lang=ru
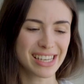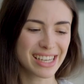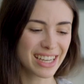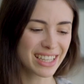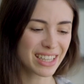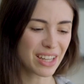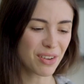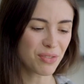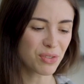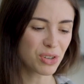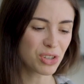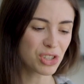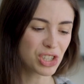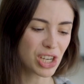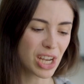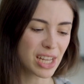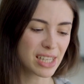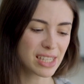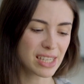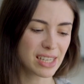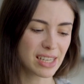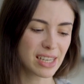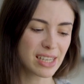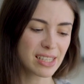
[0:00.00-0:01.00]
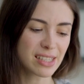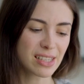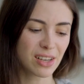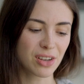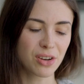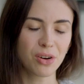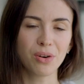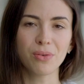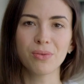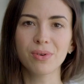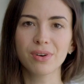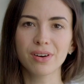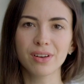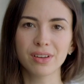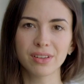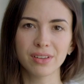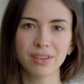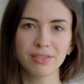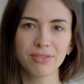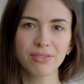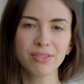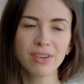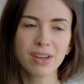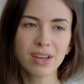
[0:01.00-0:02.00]
И когда включается несколько
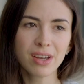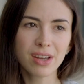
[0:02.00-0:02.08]
органов